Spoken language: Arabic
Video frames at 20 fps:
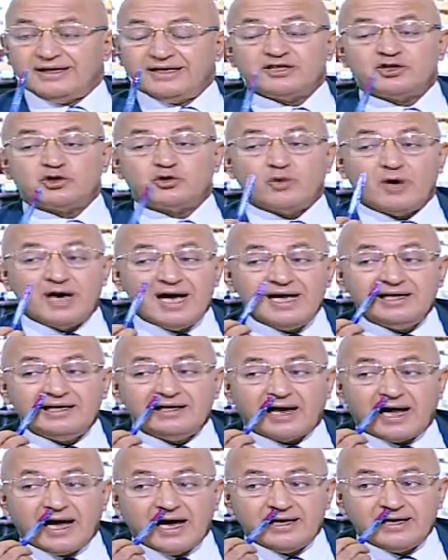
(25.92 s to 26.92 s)
السؤال
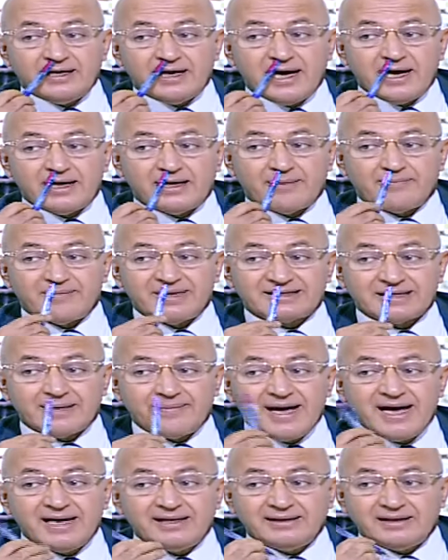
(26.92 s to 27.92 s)
الحقيقه لما
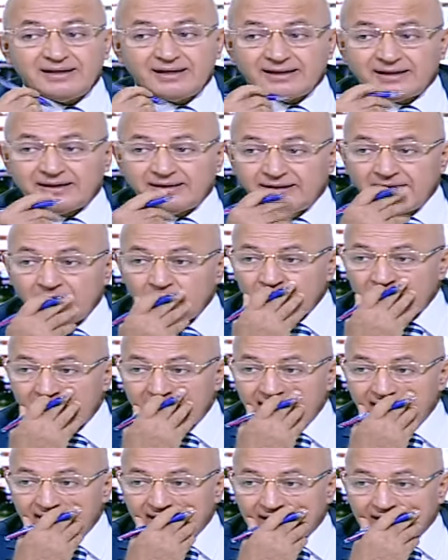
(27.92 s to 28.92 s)
زمان
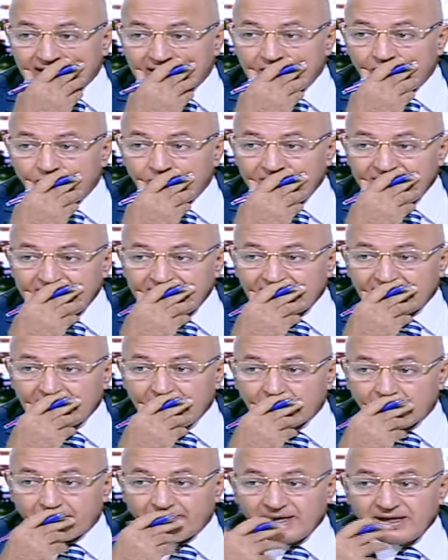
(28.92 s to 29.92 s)
الدوله القوميه
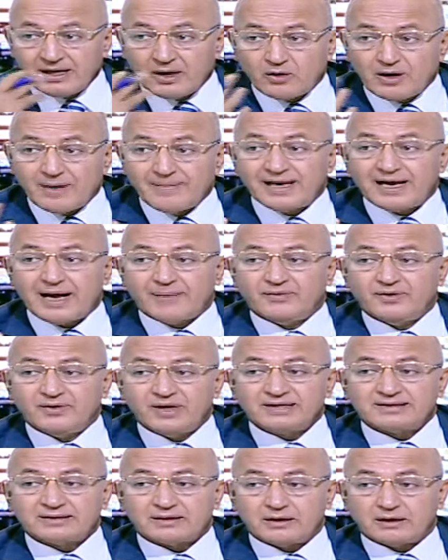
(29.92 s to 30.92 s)
العربيه وجمال عبد
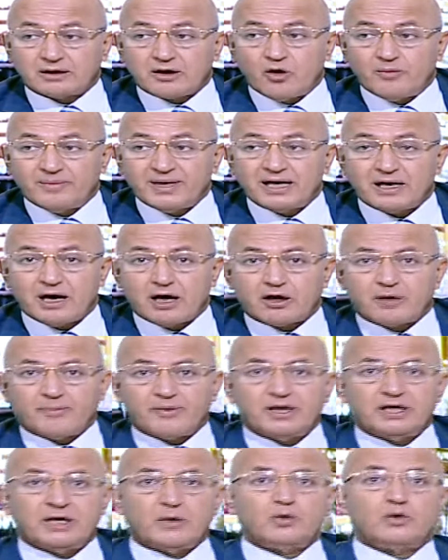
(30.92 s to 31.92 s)
الناصر القوميه
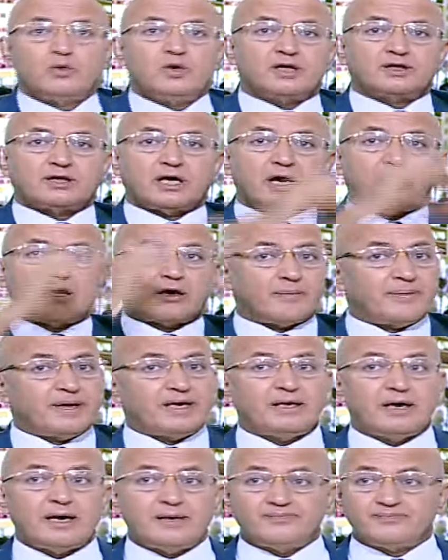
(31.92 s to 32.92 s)
العربيه والوحده
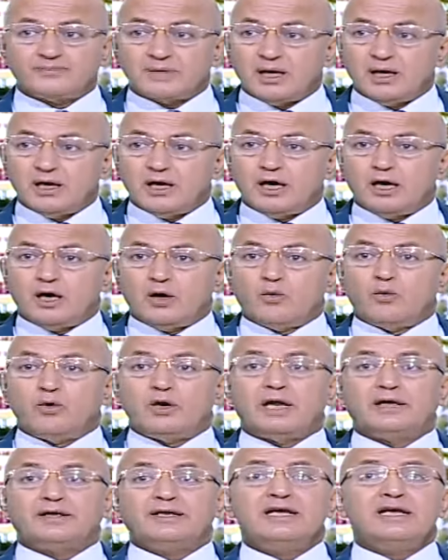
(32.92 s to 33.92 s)
العربيه
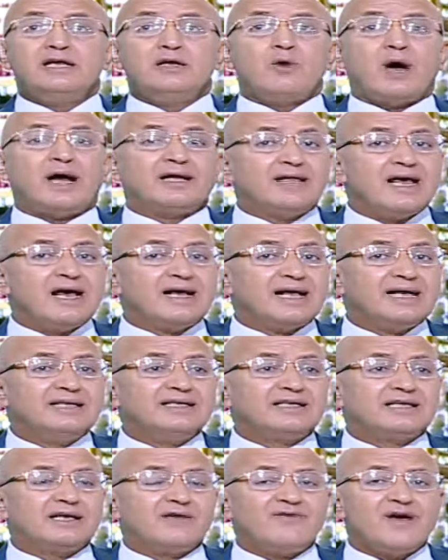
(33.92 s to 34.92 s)
ودي لوحدها
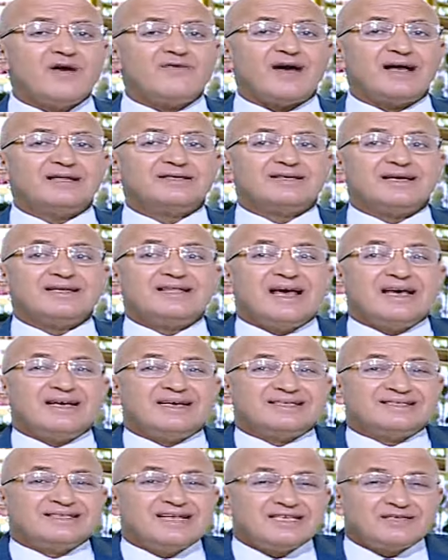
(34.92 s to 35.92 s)
كانت كفايه في حد ذاتها
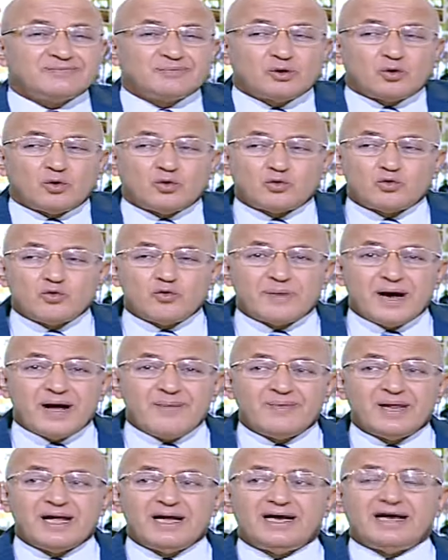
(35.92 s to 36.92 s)
احساس
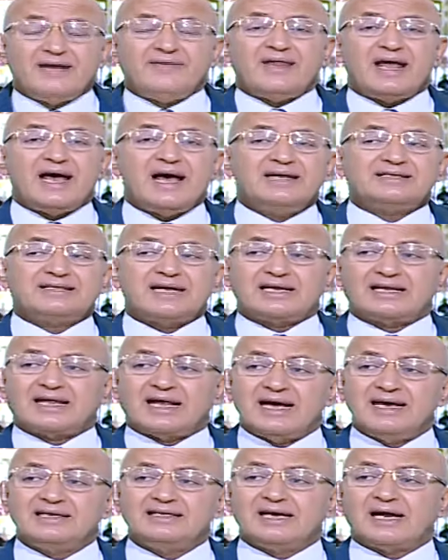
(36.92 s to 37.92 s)
بالعروبه ان هذا
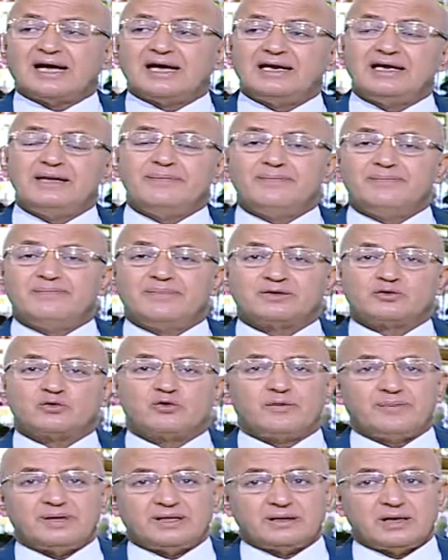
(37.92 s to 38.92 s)
الكيان الغريب
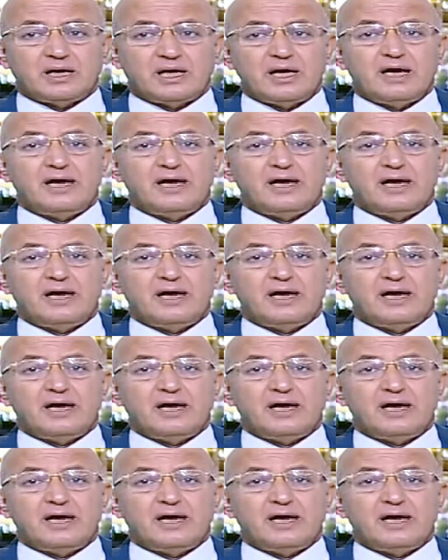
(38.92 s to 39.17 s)
مزروع بنا.